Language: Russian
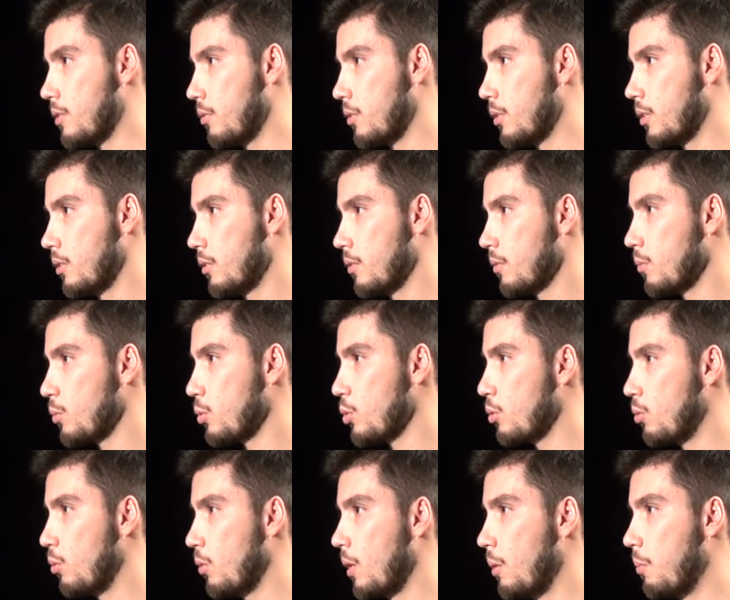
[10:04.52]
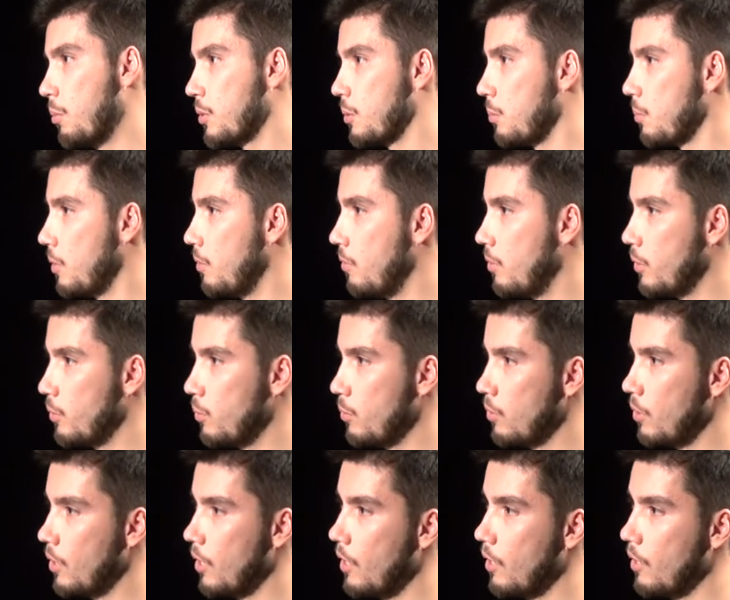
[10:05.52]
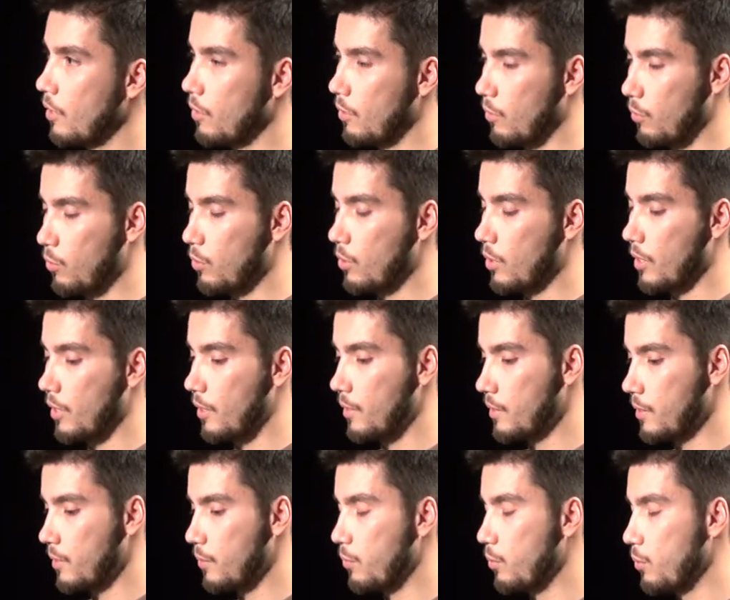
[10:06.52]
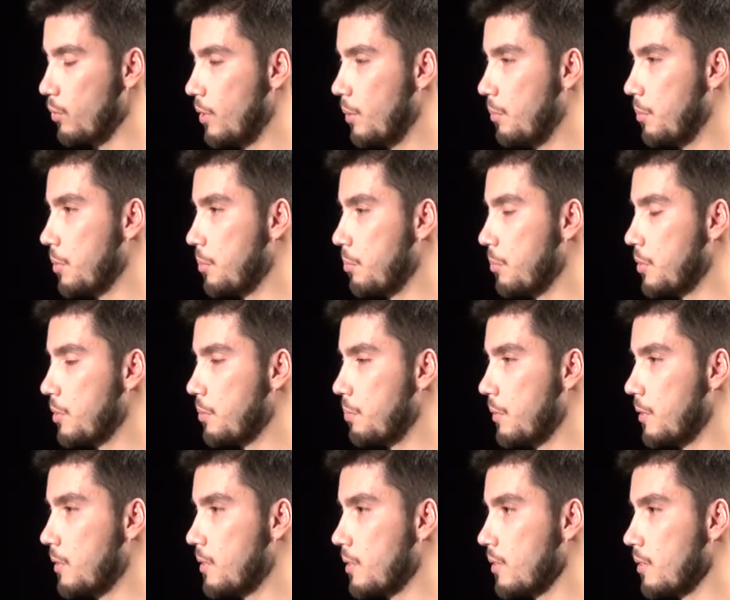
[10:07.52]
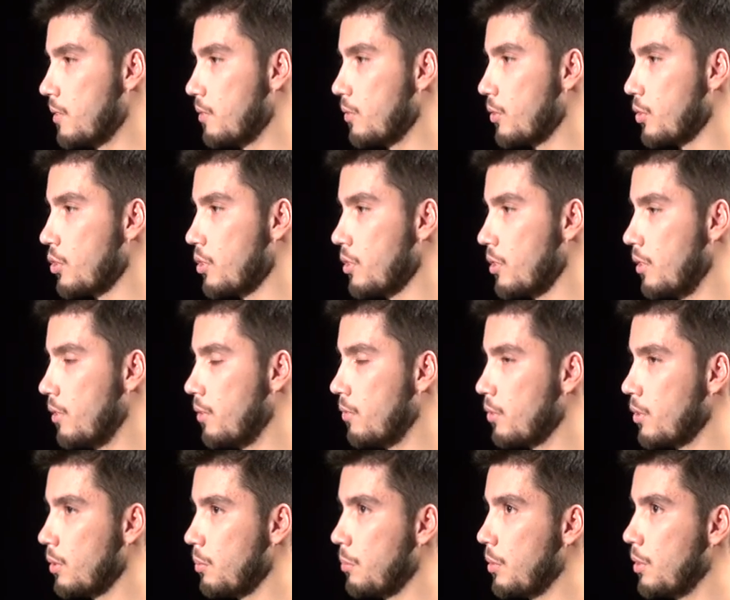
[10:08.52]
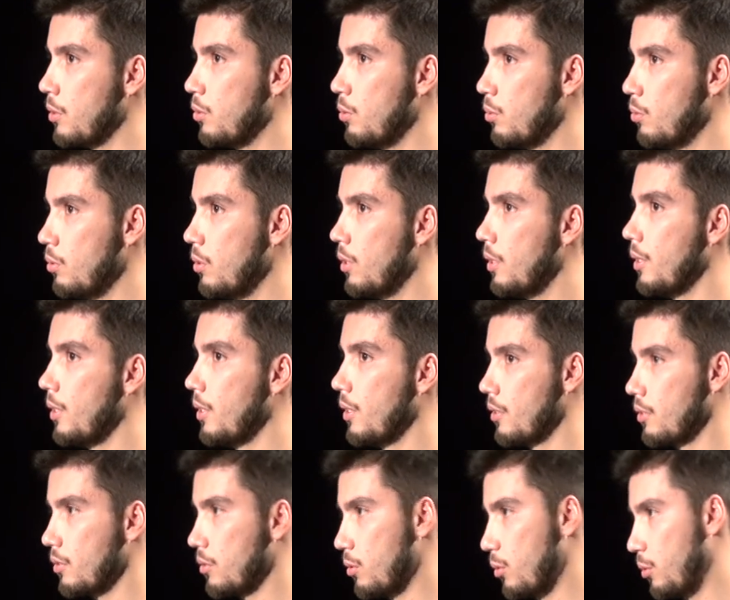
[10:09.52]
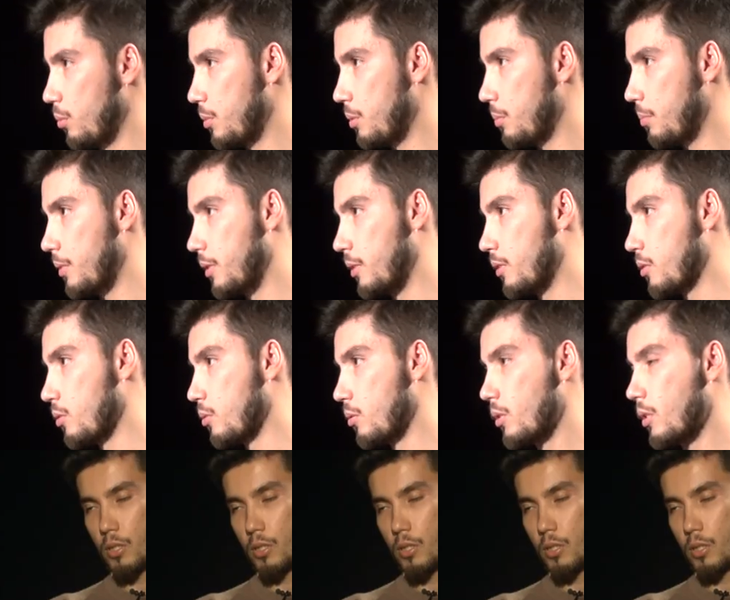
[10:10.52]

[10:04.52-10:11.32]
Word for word: цветы, уже долго об этом говорю, но вот наконец-то фундамент мы теплицы заложили, и в этом году строим теплицу.